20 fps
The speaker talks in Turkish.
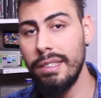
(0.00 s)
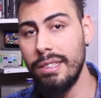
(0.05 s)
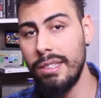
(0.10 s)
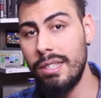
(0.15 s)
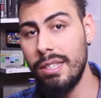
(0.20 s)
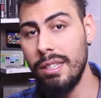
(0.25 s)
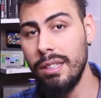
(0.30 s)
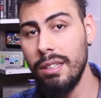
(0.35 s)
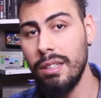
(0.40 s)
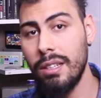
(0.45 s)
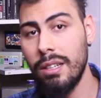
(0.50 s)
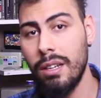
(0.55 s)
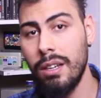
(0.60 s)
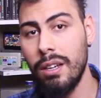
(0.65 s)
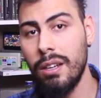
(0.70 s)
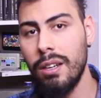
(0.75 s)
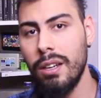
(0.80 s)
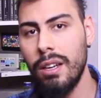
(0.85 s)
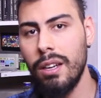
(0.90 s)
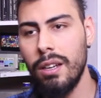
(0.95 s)
için
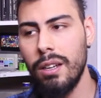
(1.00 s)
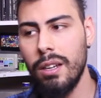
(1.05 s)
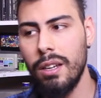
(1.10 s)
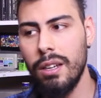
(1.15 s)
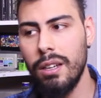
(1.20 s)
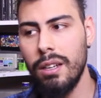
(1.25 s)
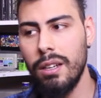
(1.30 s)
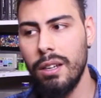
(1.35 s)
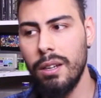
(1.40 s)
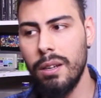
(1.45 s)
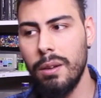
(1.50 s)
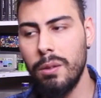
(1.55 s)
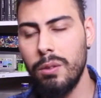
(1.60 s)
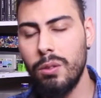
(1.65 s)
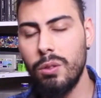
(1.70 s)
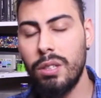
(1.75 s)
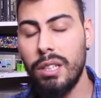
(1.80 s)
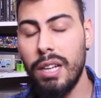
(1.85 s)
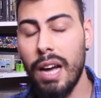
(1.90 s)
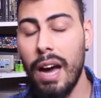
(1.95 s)

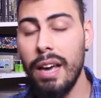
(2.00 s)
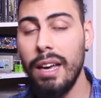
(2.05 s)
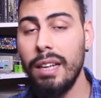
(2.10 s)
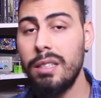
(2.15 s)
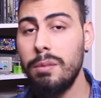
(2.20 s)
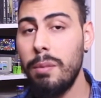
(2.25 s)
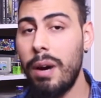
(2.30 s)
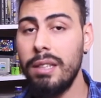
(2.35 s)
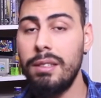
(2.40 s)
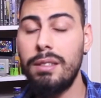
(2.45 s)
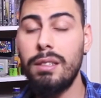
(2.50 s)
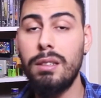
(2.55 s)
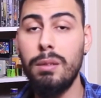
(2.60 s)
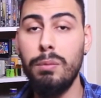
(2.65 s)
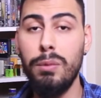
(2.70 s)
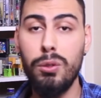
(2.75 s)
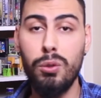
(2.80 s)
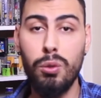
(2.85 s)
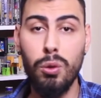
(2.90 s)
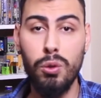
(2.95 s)
gayet mantıklı
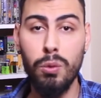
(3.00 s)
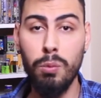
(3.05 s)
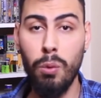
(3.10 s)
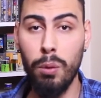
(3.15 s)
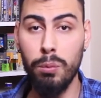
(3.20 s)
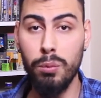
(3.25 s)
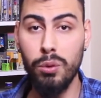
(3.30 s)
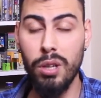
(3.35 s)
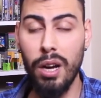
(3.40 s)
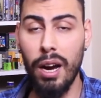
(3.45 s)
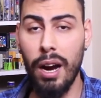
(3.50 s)
bir çözüm olmuş.